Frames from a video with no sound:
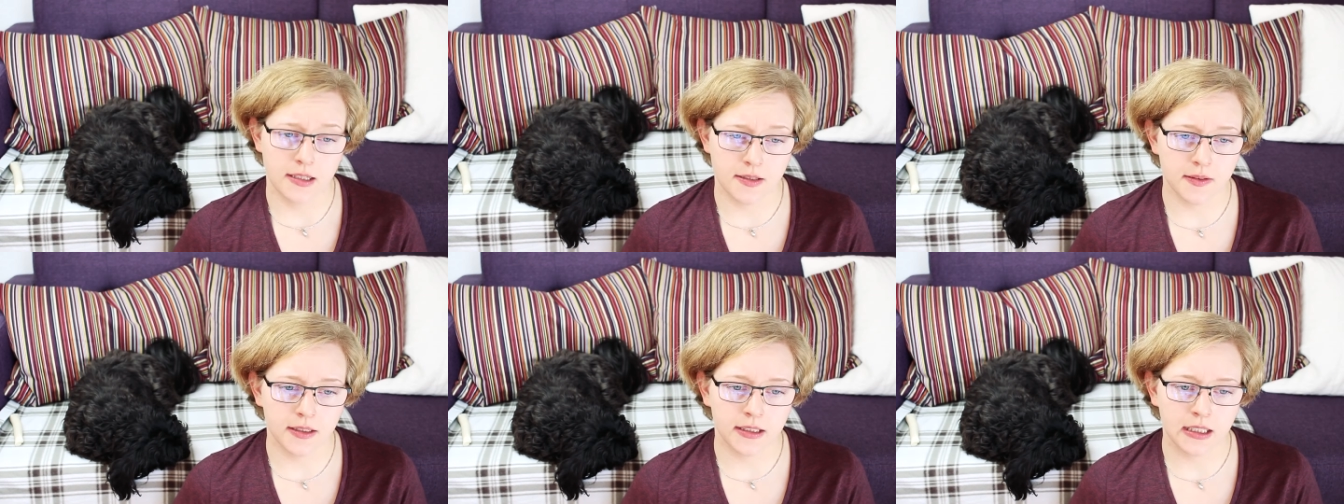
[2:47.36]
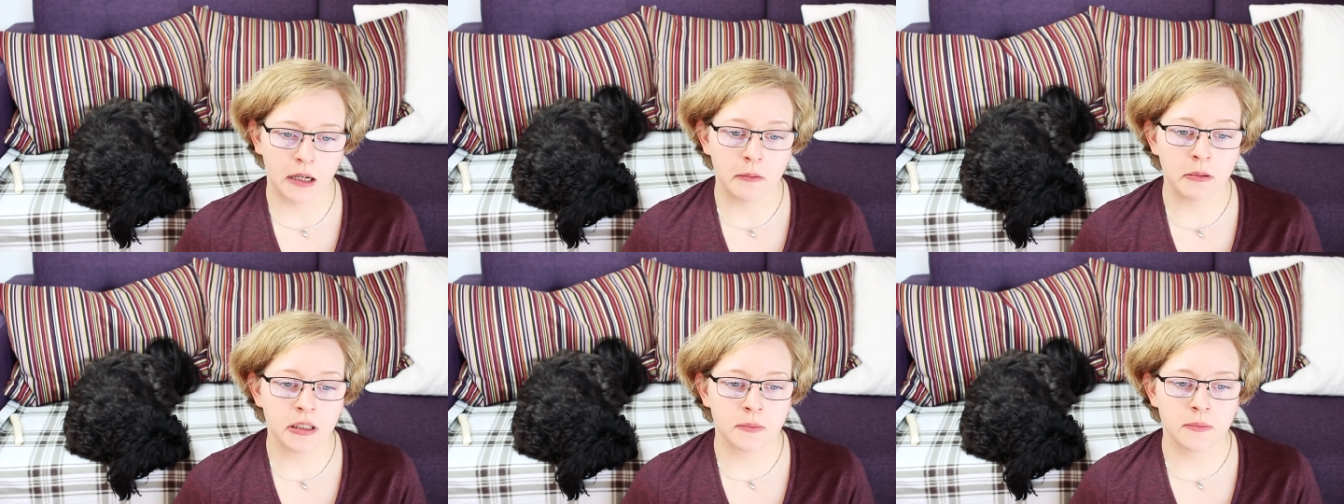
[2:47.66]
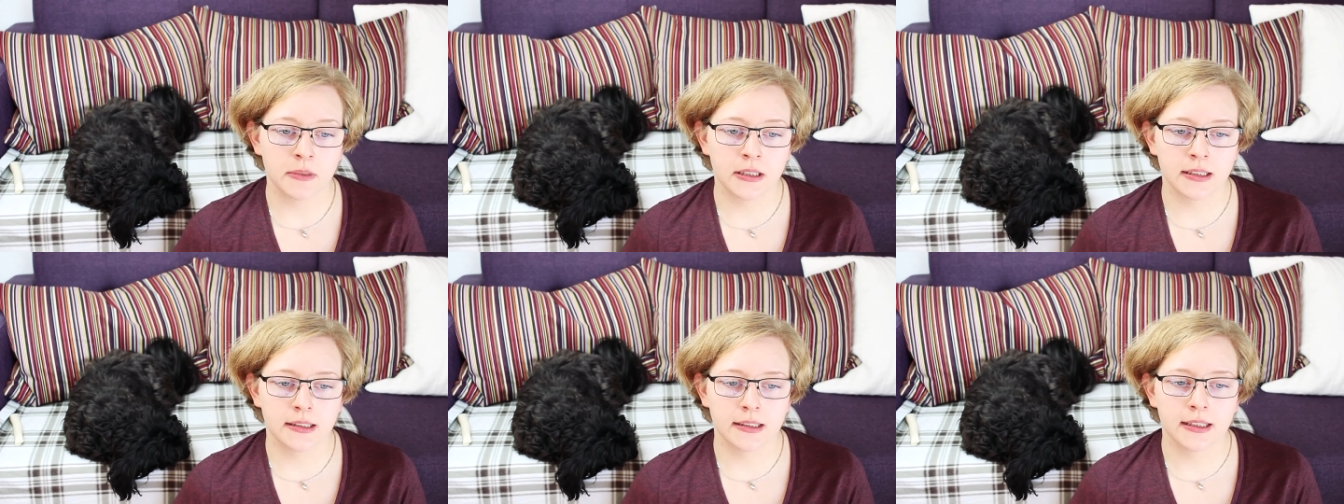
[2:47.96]
Deswegen habe
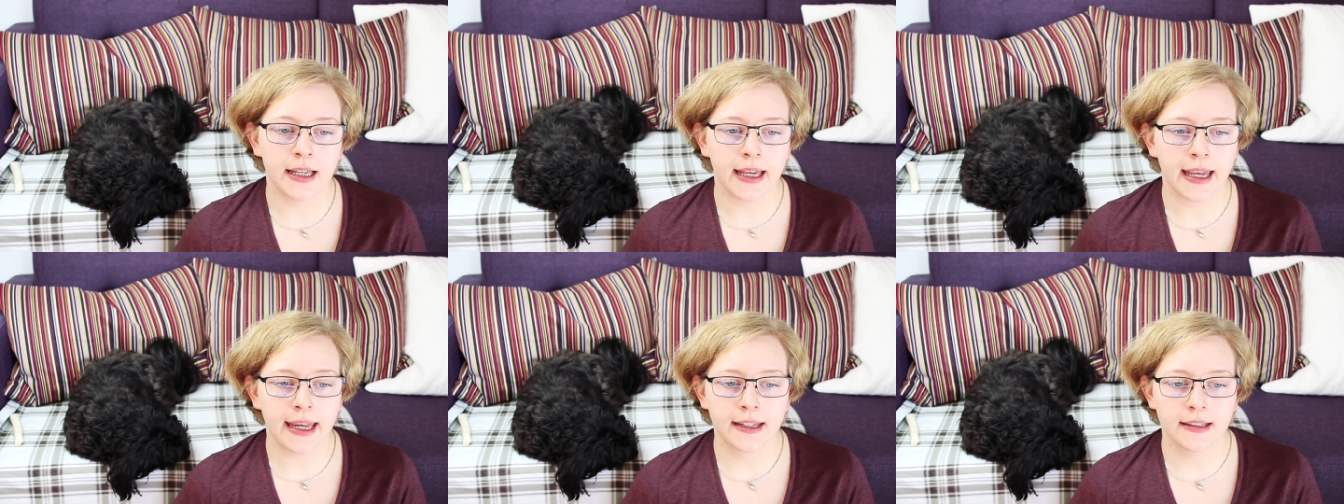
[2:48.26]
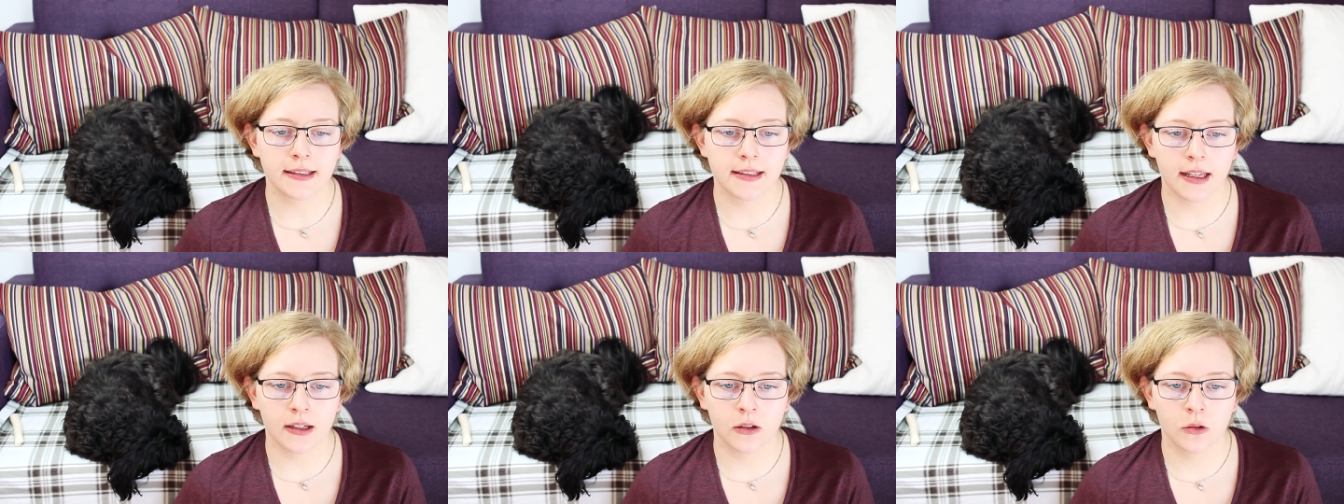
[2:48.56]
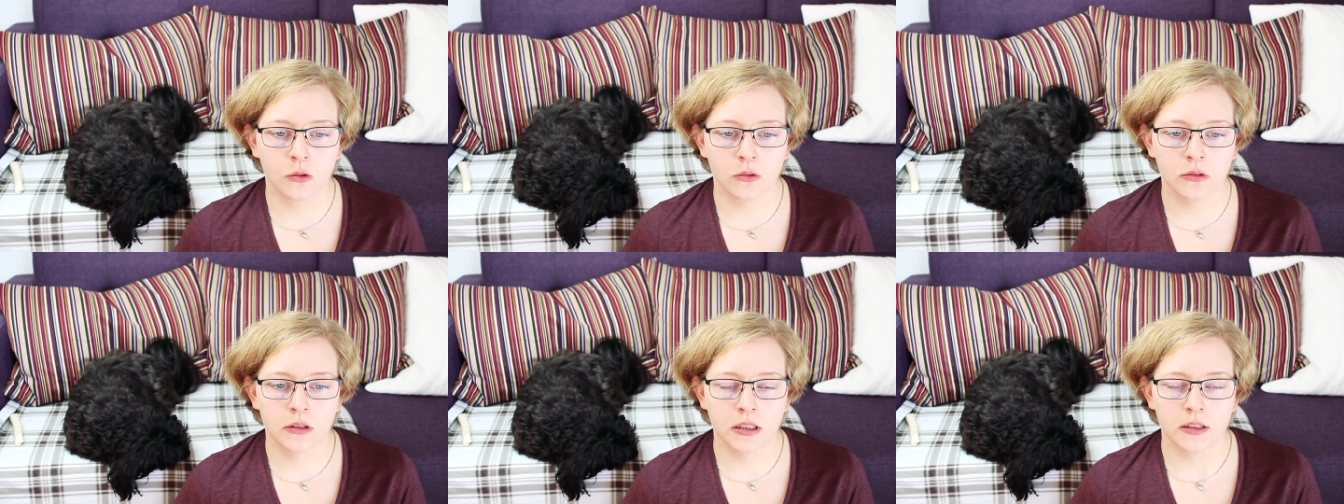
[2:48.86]
ich mich direkt
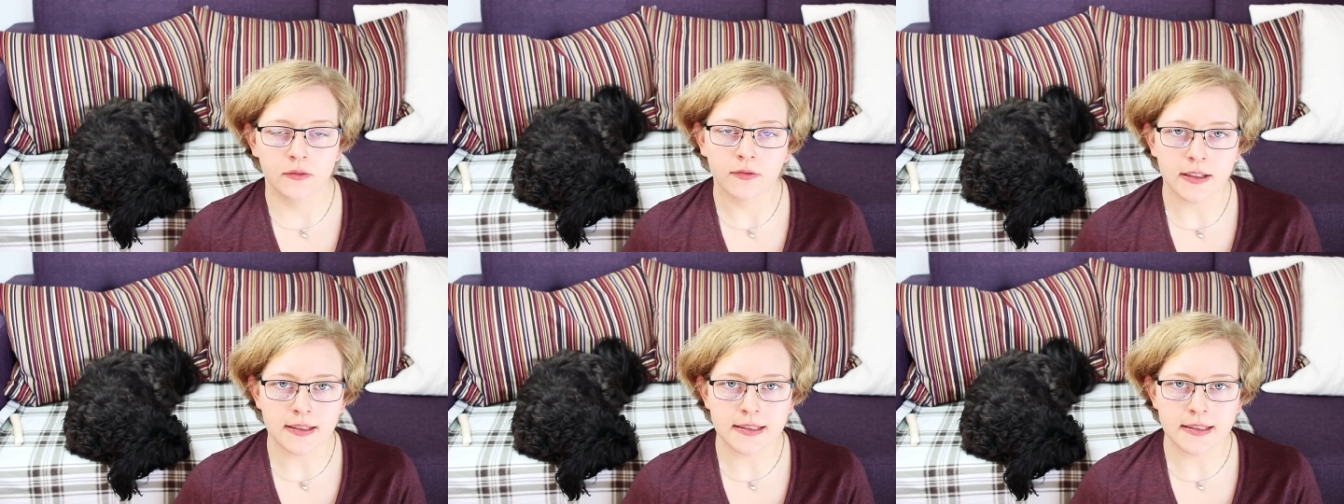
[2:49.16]
erkundigt,